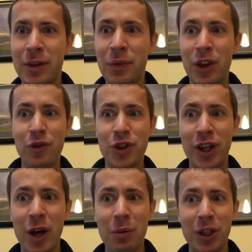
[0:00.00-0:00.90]
и все
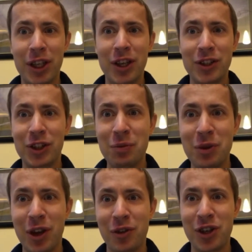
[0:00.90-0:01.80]
как бы такие
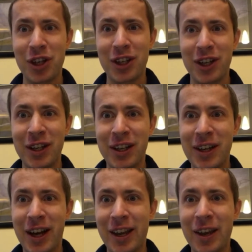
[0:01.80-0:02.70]
закаменевшие, да,
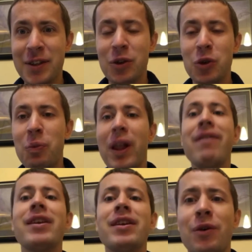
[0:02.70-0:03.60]
они делают
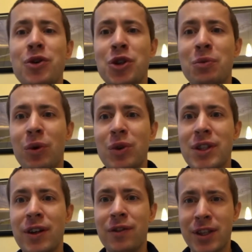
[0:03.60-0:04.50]
половину того, что могут
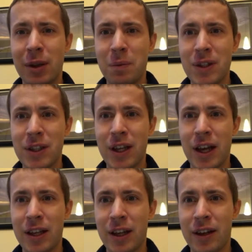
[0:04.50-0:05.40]
сделать в расслабленном
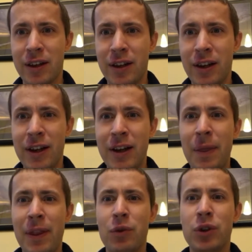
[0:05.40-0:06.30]
состоянии.
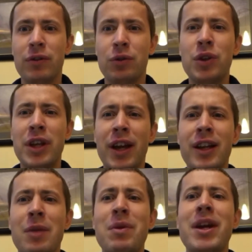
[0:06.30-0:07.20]
Вот внутренняя игра
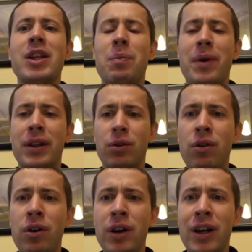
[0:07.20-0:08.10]
для меня это про
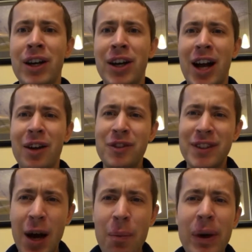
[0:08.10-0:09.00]
то, как в
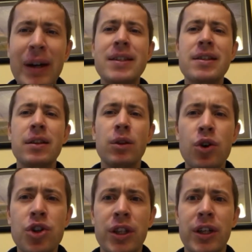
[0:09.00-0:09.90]
самых
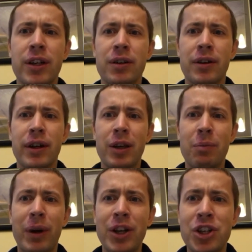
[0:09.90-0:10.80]
сложных и
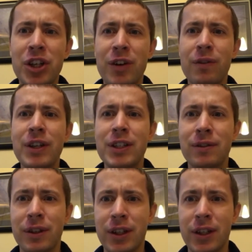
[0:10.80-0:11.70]
больших
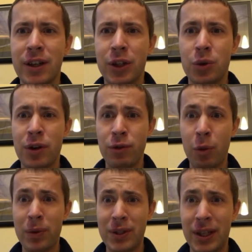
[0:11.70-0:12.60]
вызовах, которые в
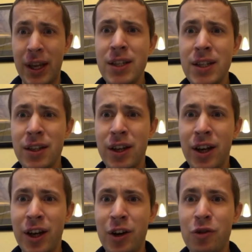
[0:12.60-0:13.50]
опыте есть,
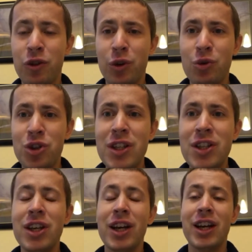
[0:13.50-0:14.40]
включить
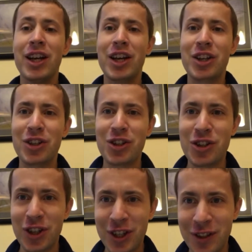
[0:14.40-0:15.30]

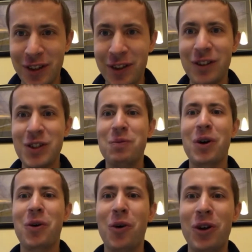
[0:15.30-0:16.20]
естественного,
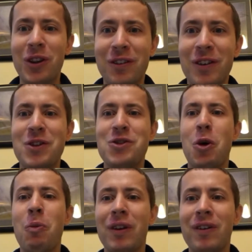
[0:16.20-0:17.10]
спокойного,
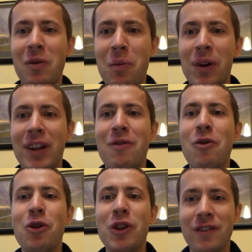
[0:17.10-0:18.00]
теплого,
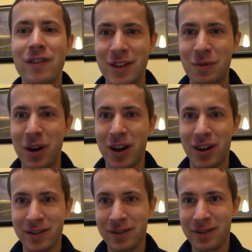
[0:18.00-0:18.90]
полноводного себя.
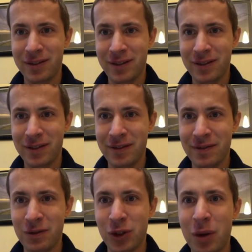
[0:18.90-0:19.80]

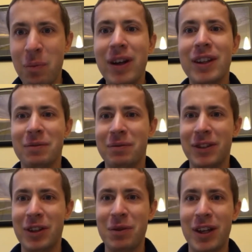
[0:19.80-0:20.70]
Вот об этом
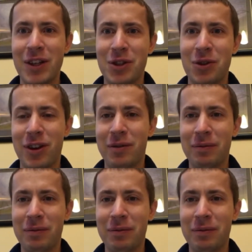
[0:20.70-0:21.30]
для меня история.